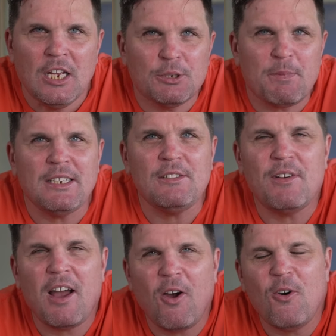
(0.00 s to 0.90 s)
Spannend
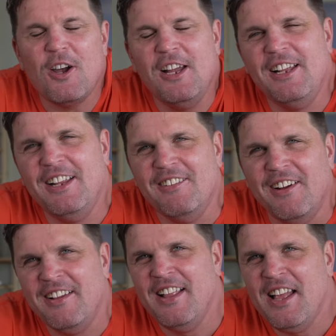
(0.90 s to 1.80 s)
war auch,
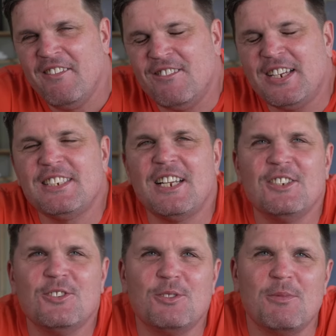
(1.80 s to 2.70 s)
was da
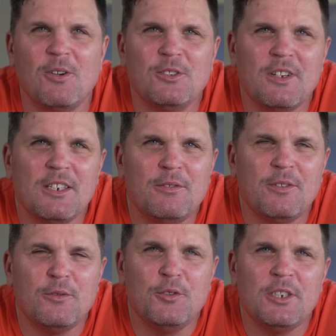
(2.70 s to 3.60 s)
so zum Ausfall
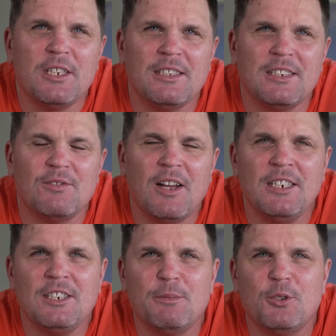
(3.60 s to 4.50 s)
geführt hat. Das war
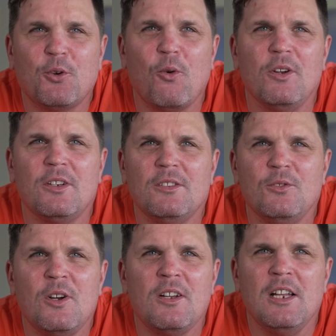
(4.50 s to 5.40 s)
nicht betrunken
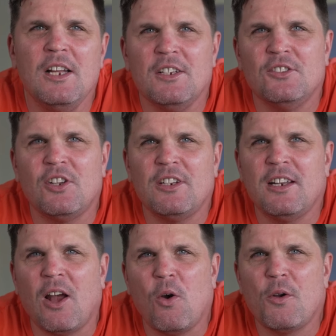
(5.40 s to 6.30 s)
nur,
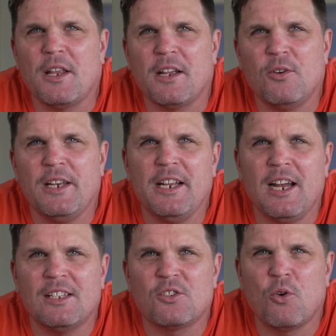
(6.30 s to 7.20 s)
sondern auch der
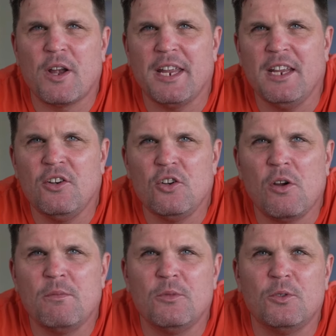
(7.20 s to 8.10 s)
Kollege hat Kokain
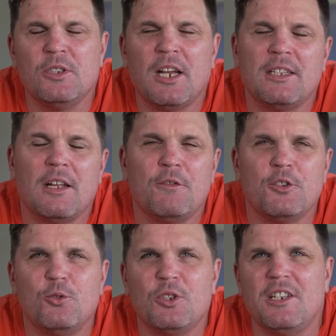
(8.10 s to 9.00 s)
genommen und hat dann
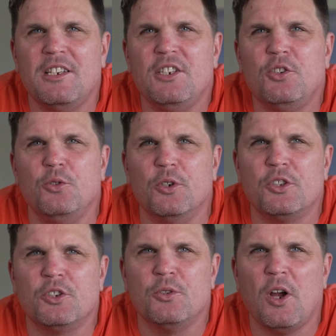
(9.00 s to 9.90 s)
versucht, die Tür
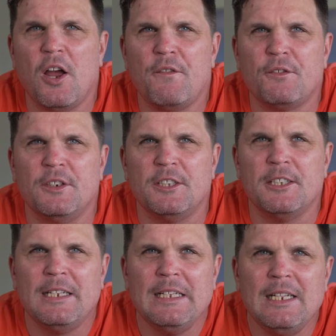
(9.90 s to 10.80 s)
zu öffnen.
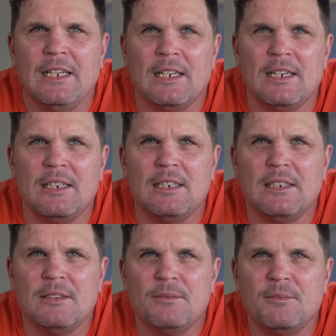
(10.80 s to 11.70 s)

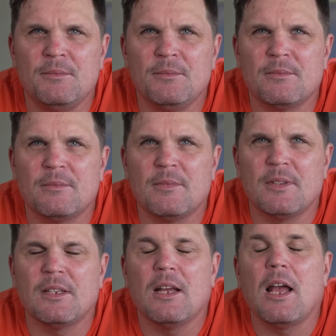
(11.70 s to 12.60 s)
Ähm,
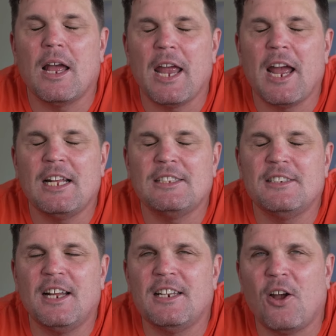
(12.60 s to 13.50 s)
er
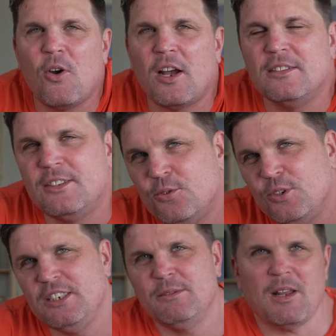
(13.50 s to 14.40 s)
hat dann auch zu
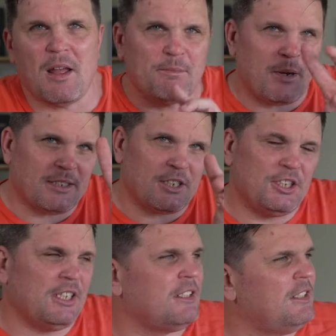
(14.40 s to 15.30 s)
diesen äh,
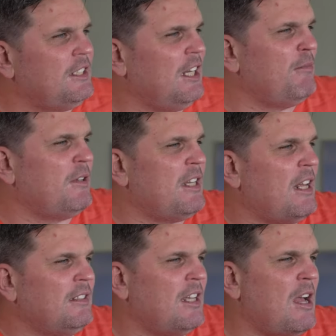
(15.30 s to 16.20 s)
Passagieren, die ich eben
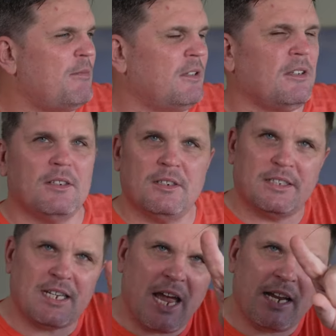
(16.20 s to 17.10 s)
genannt habe,
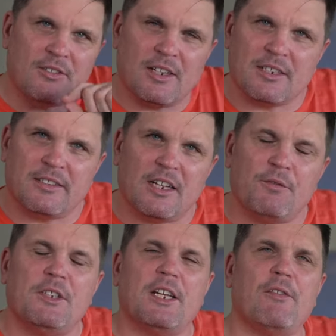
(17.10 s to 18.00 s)
gezeigt und hat
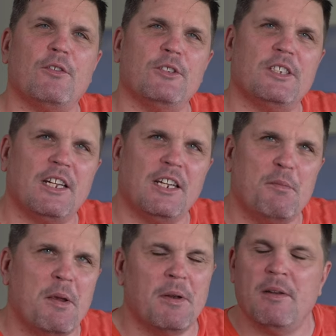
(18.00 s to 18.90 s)
gesagt, wir treffen uns dann
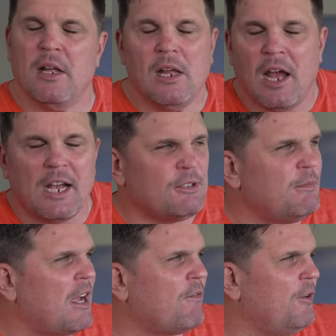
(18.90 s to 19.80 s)
im Himmel. Also
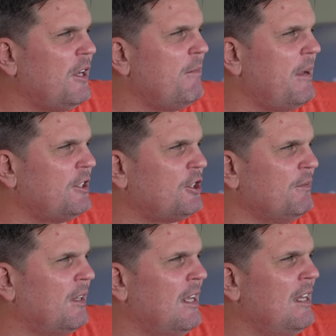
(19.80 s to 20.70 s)
merkwürdige
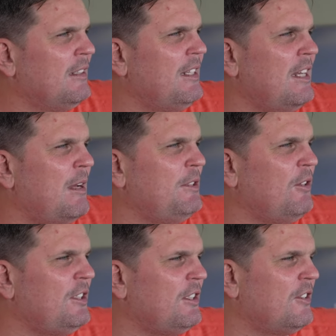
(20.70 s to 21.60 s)
Menschen. Dann habe ich
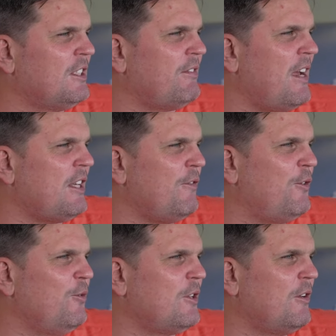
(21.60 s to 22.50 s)
euch ja noch einen zweiten
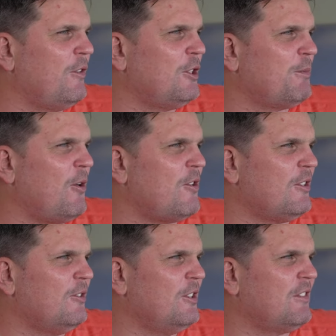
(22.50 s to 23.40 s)
Flug
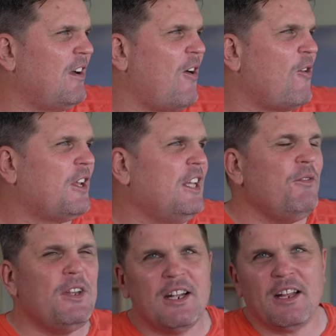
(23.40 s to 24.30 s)
versprochen und zwar auch hier
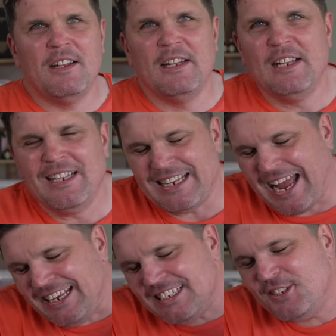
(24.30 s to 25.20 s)
wieder
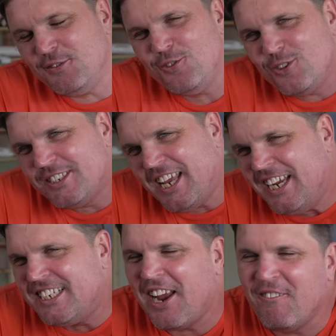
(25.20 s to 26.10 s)
eigentlich eine
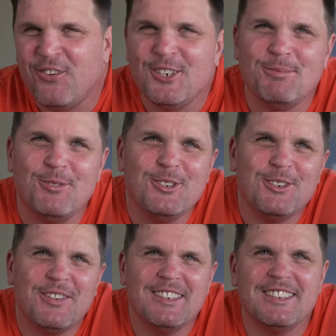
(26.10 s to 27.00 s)
Fluggesellschaft, wo ich
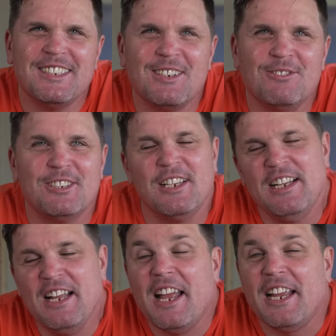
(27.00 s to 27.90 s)
böserweise sagen muss,
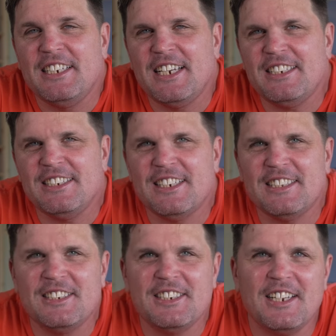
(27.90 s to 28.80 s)
ich hätte es
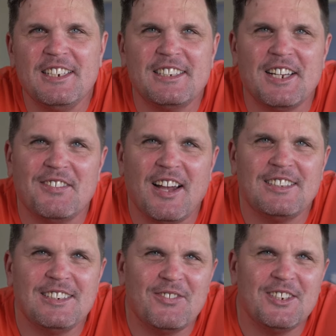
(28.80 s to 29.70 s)
jetzt nicht anders
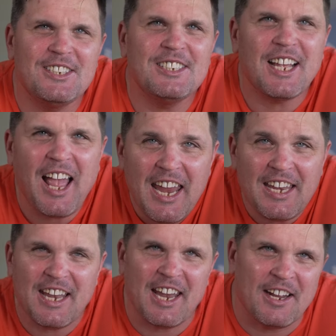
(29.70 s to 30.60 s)
erwartet, aber es ist
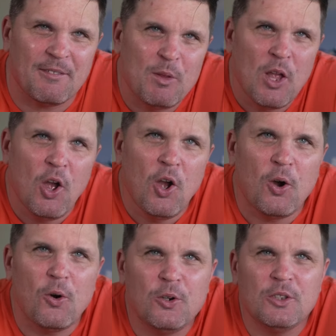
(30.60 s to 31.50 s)
rein eher.
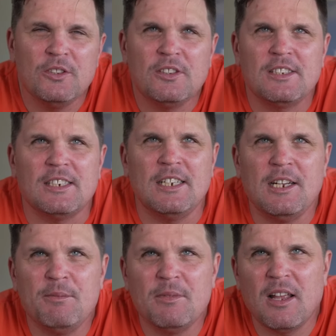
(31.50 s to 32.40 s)
Und
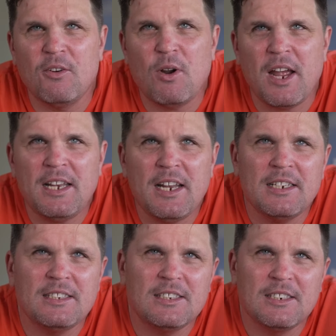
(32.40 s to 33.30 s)
ähm, Ryanair
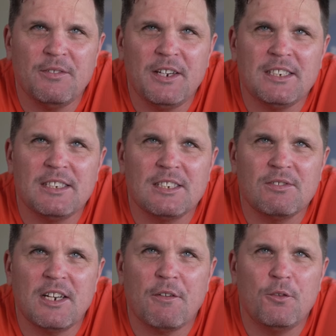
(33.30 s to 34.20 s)
ist es gewesen, das
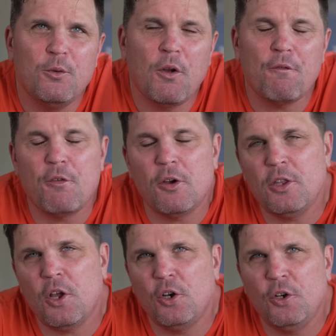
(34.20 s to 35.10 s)
war der Flug
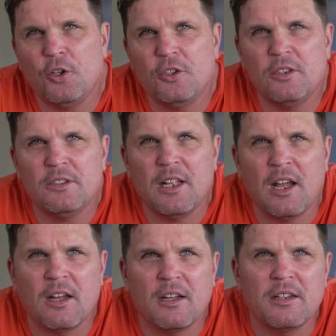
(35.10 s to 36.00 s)
von London
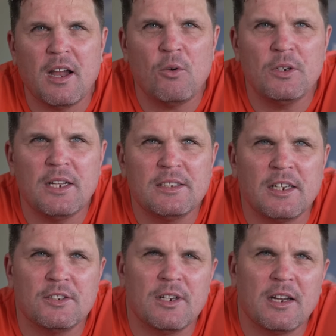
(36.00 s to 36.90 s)
nach Kaunas,
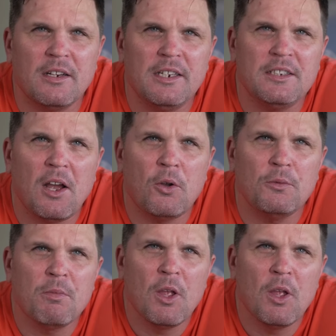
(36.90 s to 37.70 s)
also nach Litauen.